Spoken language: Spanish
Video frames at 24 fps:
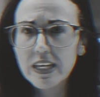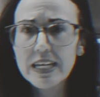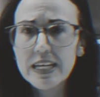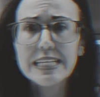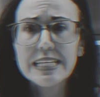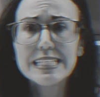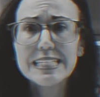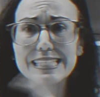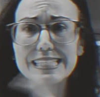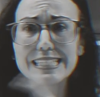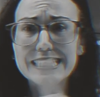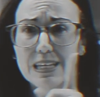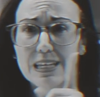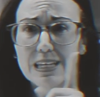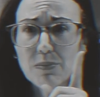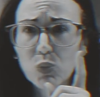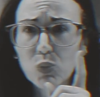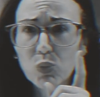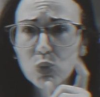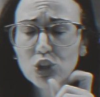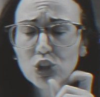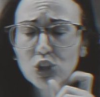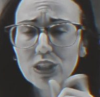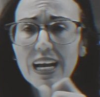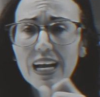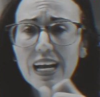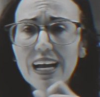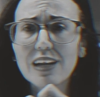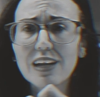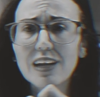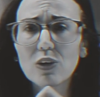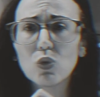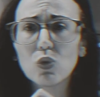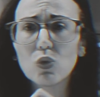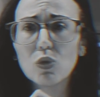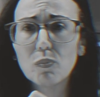Se busca al
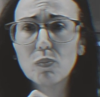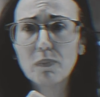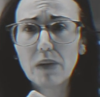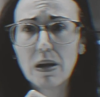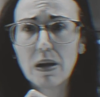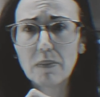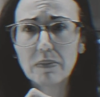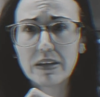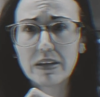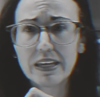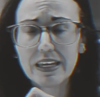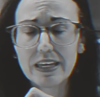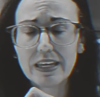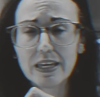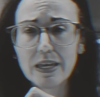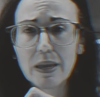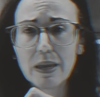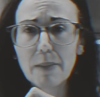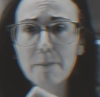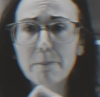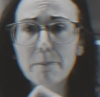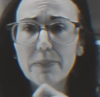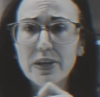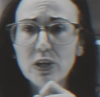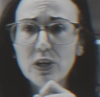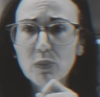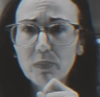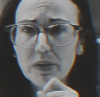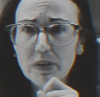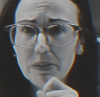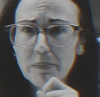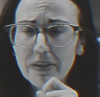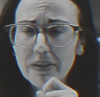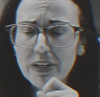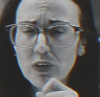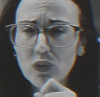culpable. Pero
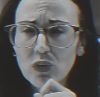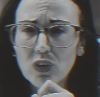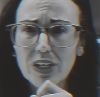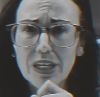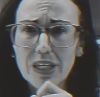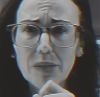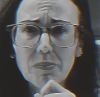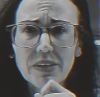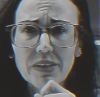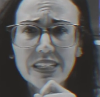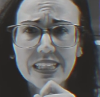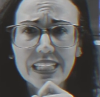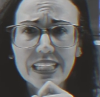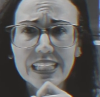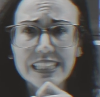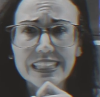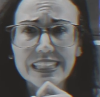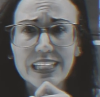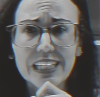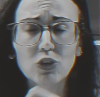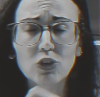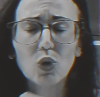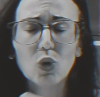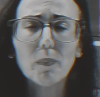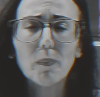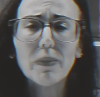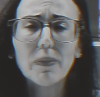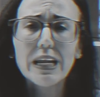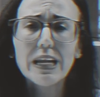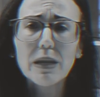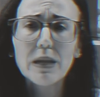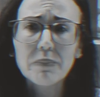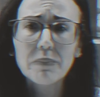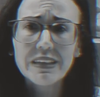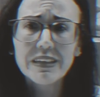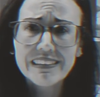primero, y mientras tanto, para
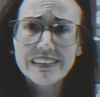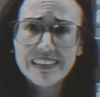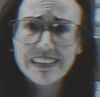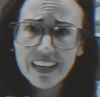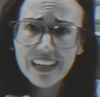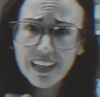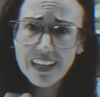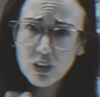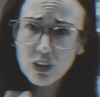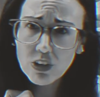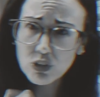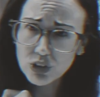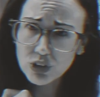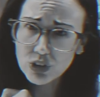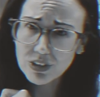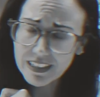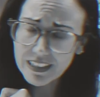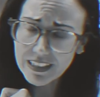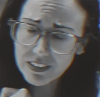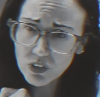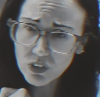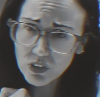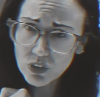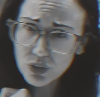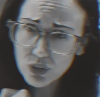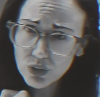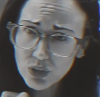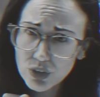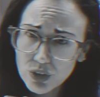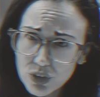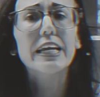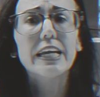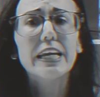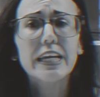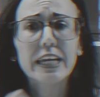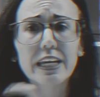mitigar los daños,
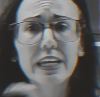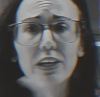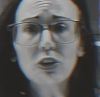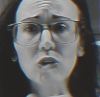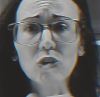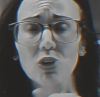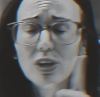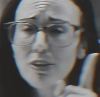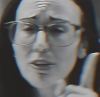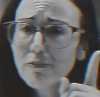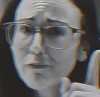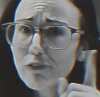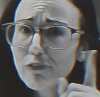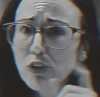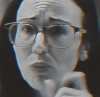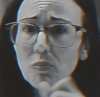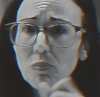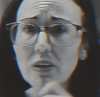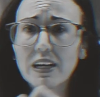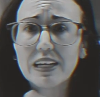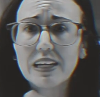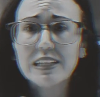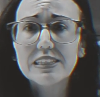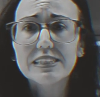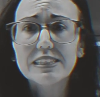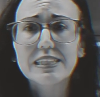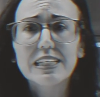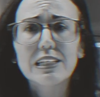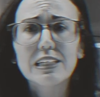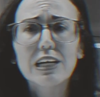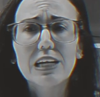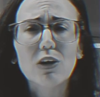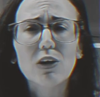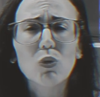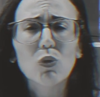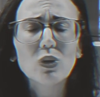quiero informarles de
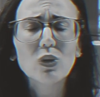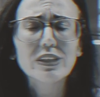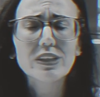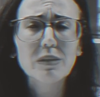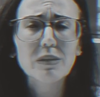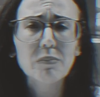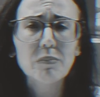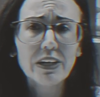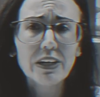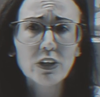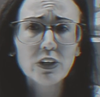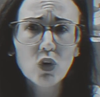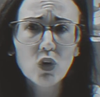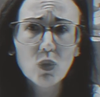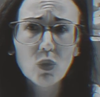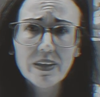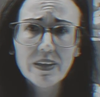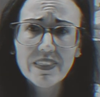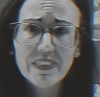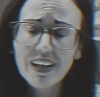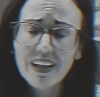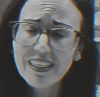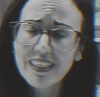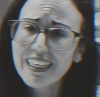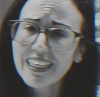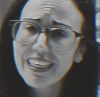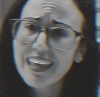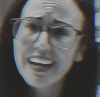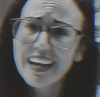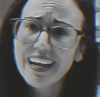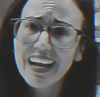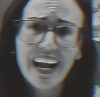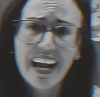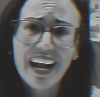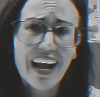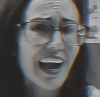la última novedad
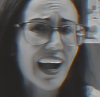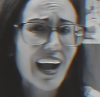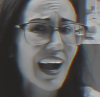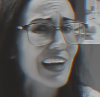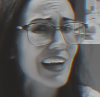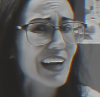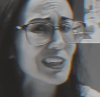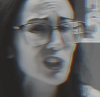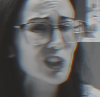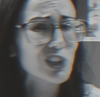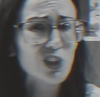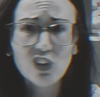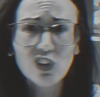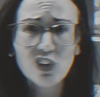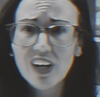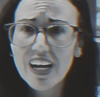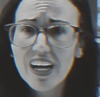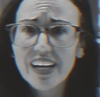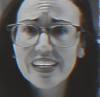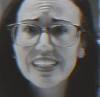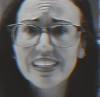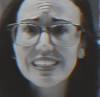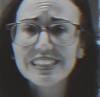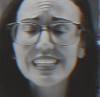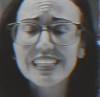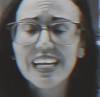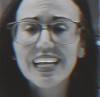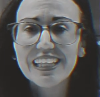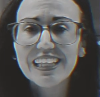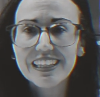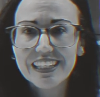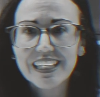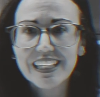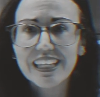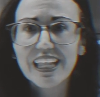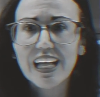en Solares
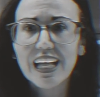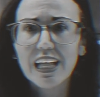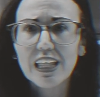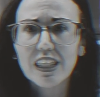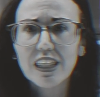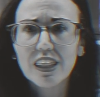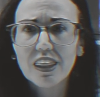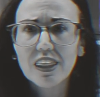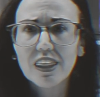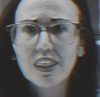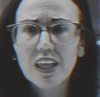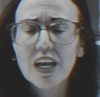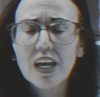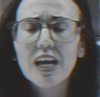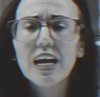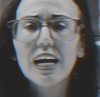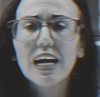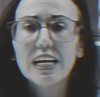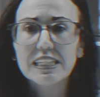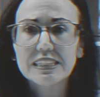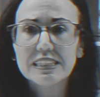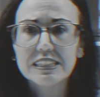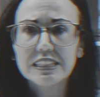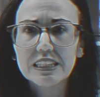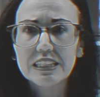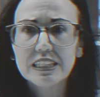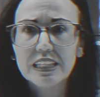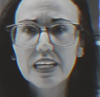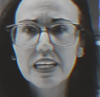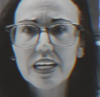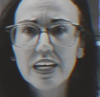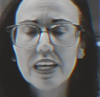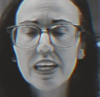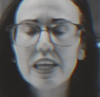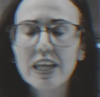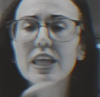Antiedad. Así
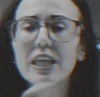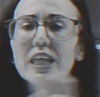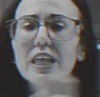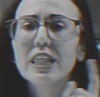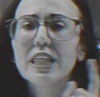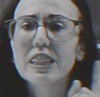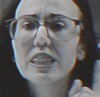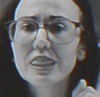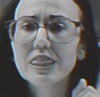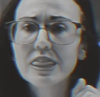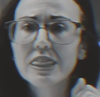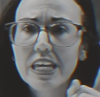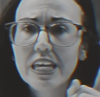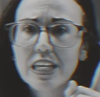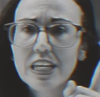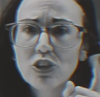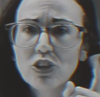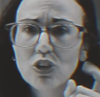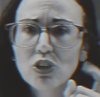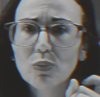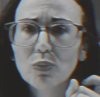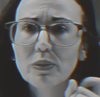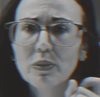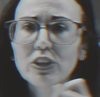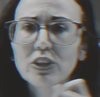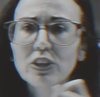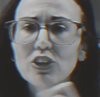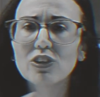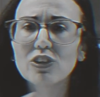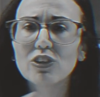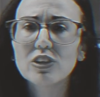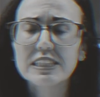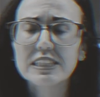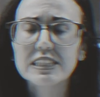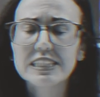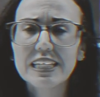que, dentro vídeo
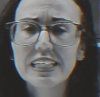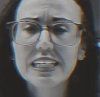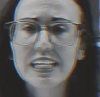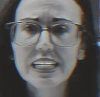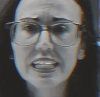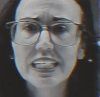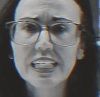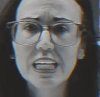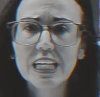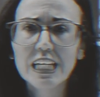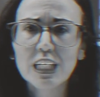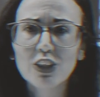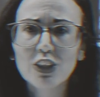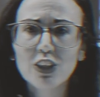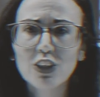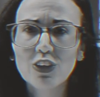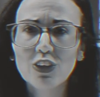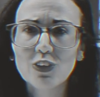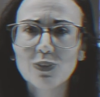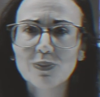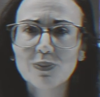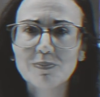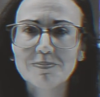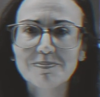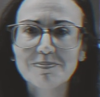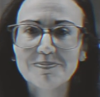desde la redacción.